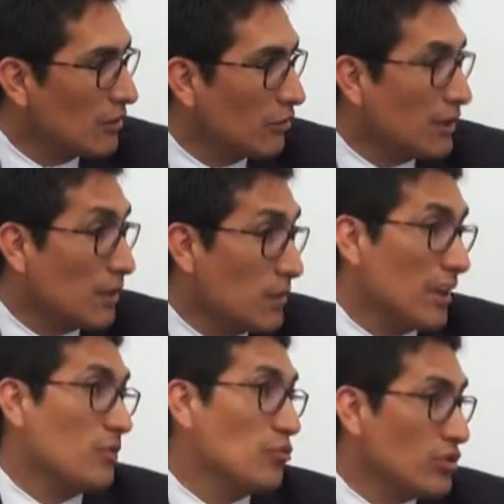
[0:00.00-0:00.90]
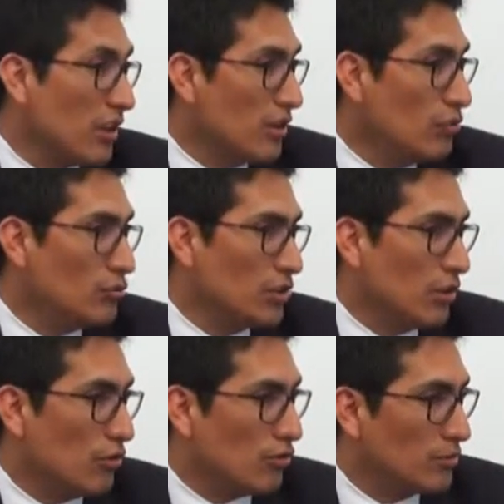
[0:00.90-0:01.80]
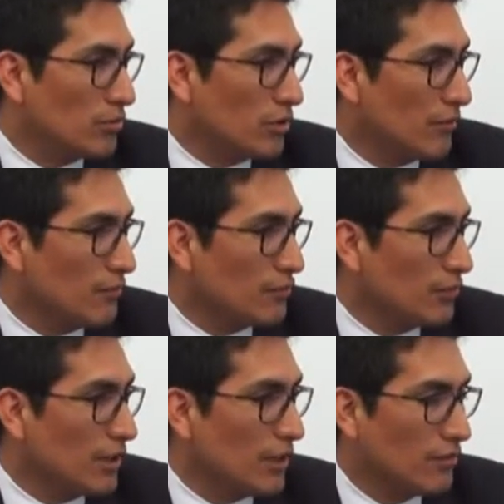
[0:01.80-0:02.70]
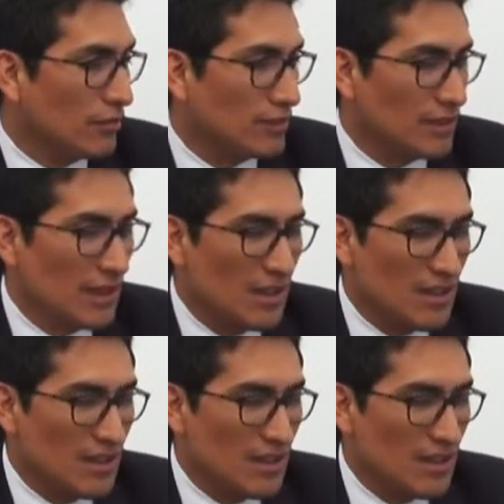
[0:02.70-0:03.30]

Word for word: donde también hay muchas denuncias de corrupción de funcionarios. Entonces,